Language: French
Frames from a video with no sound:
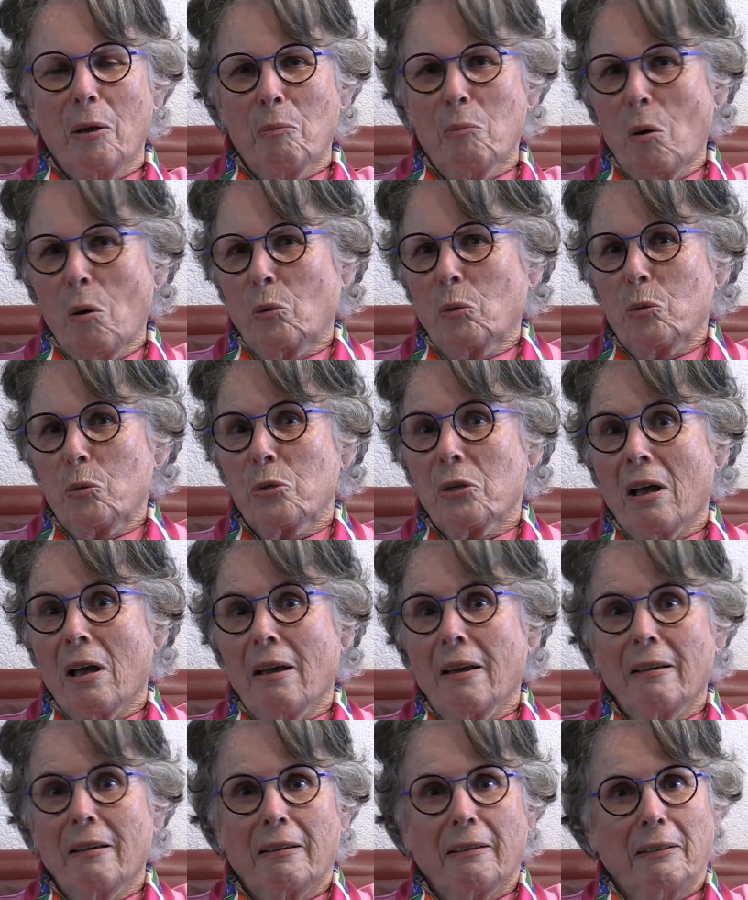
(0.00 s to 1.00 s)
Mon
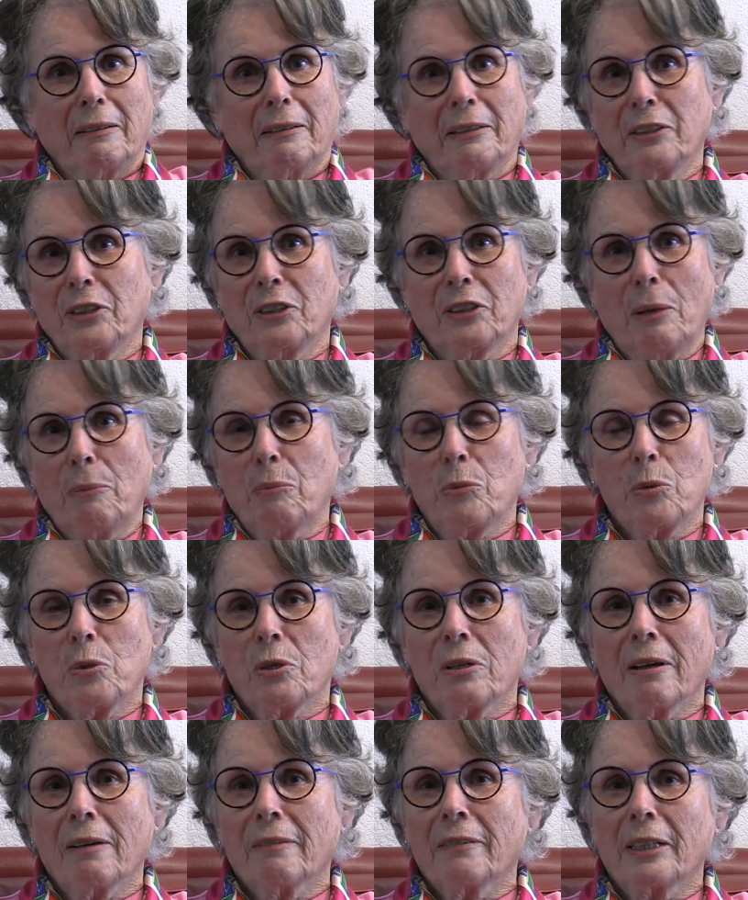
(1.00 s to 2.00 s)
cousin, hein, il
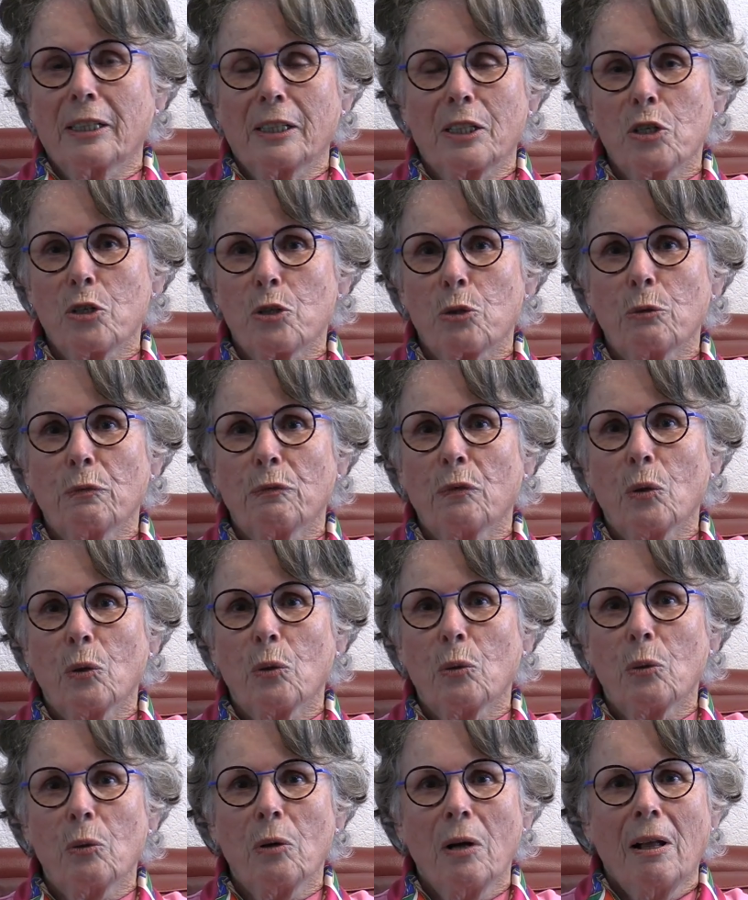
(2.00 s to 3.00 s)
s'amusait avec les
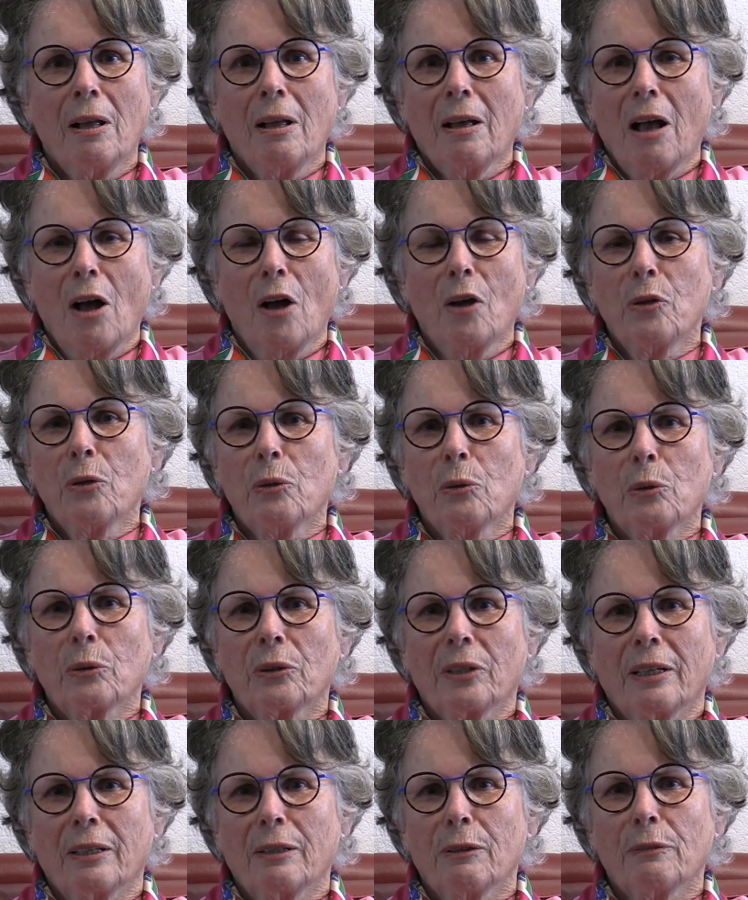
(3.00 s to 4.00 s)
chevreaux, un
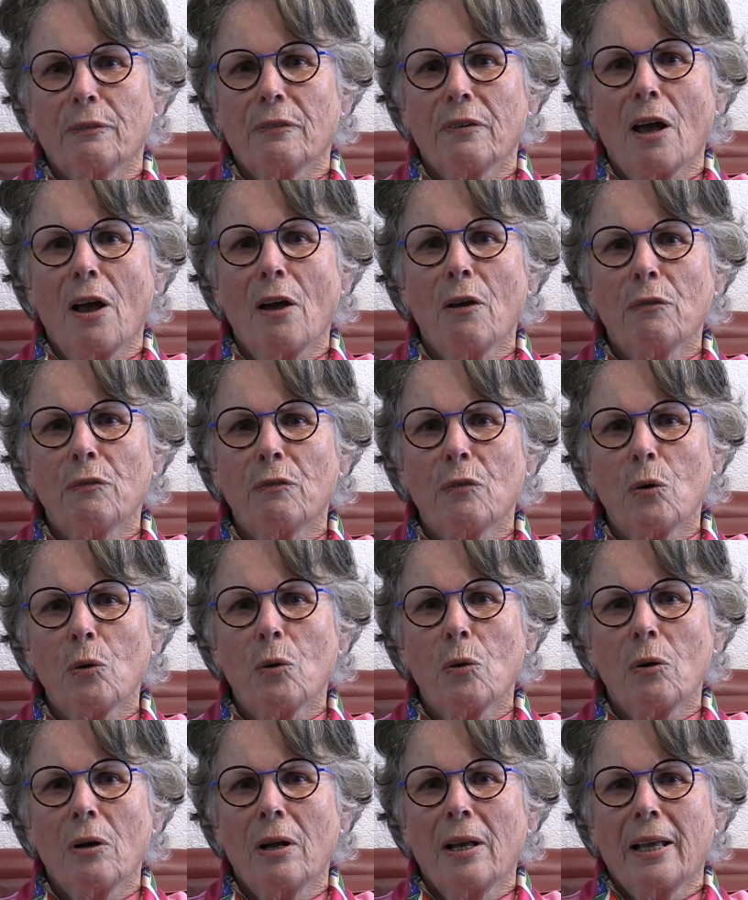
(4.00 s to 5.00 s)
autre élevait un
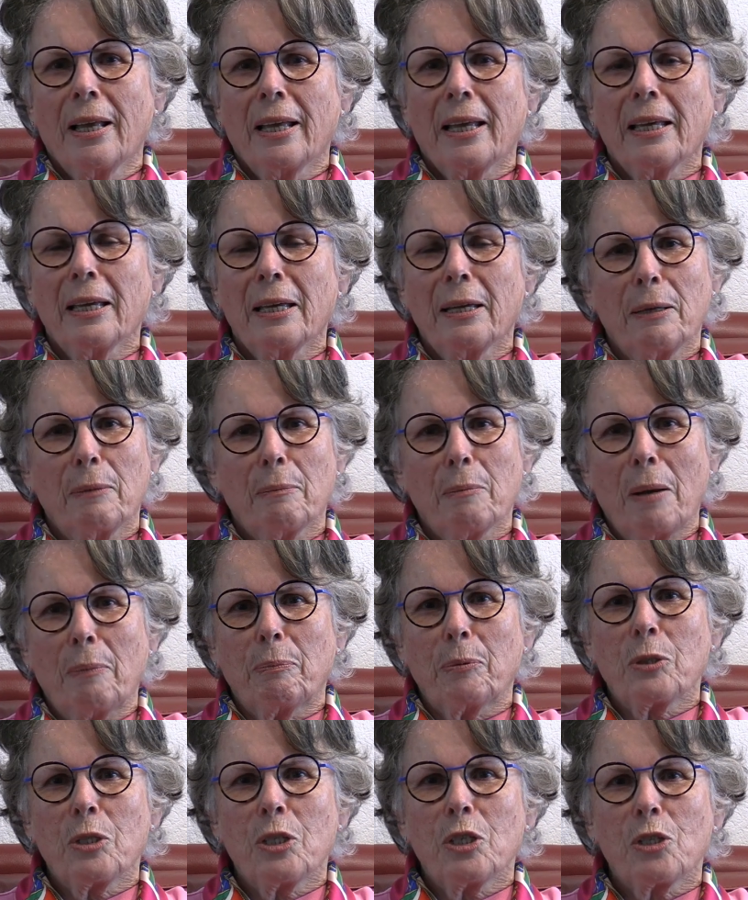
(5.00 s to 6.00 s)
veau, et
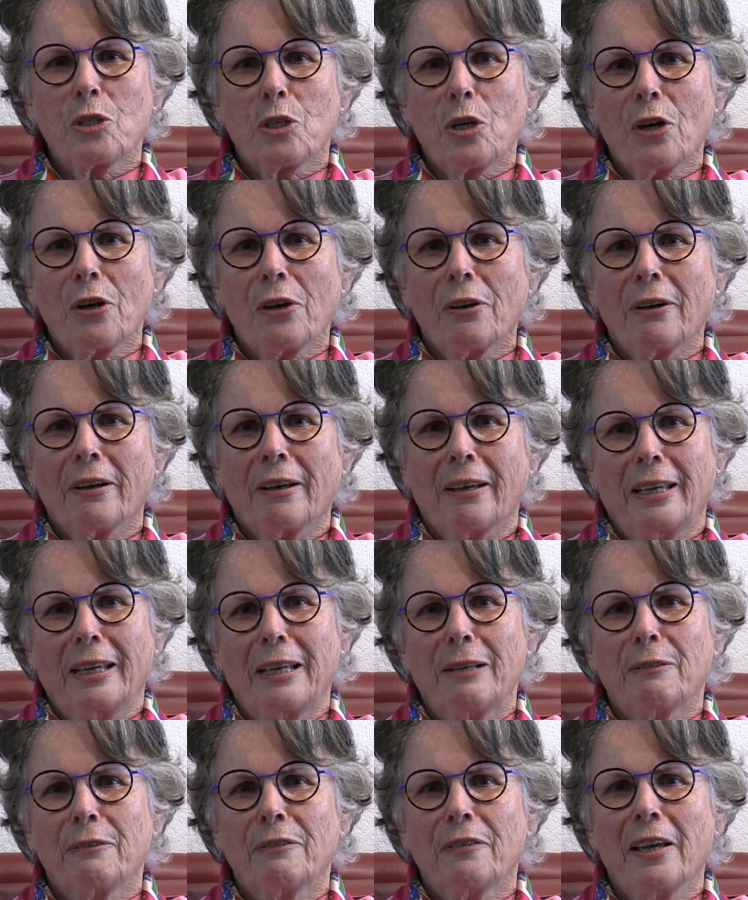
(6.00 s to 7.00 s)
ma petite sœur
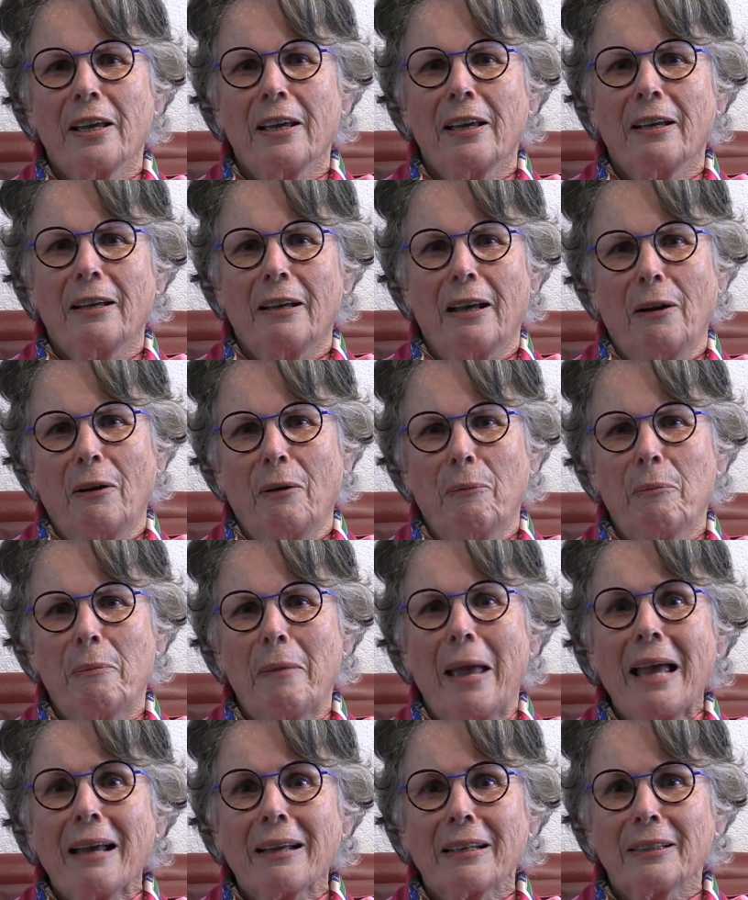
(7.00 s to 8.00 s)
élevait un
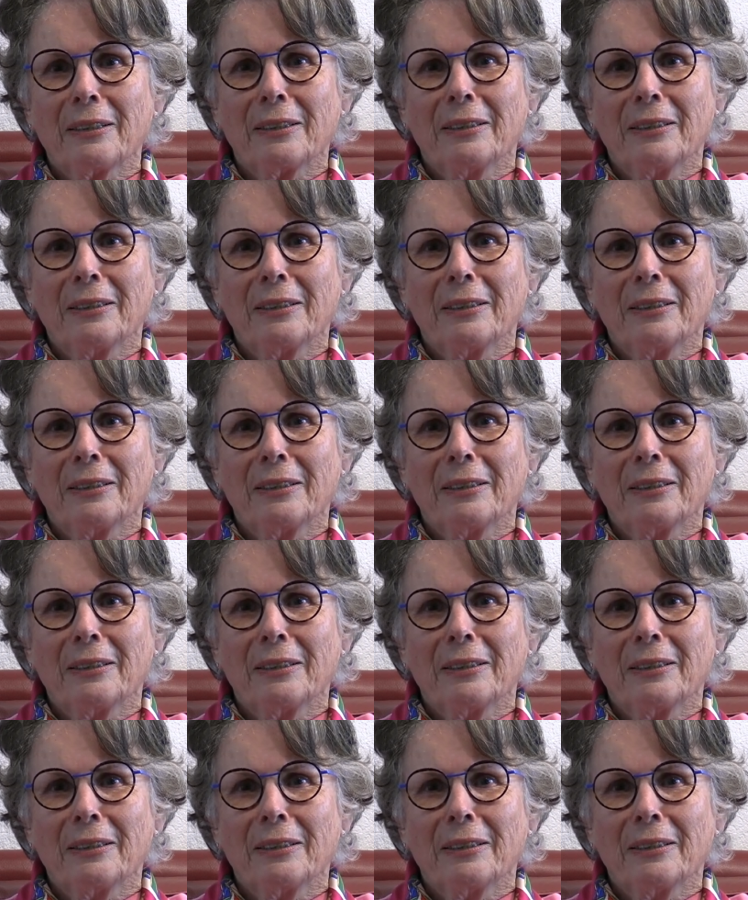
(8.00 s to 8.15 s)
merle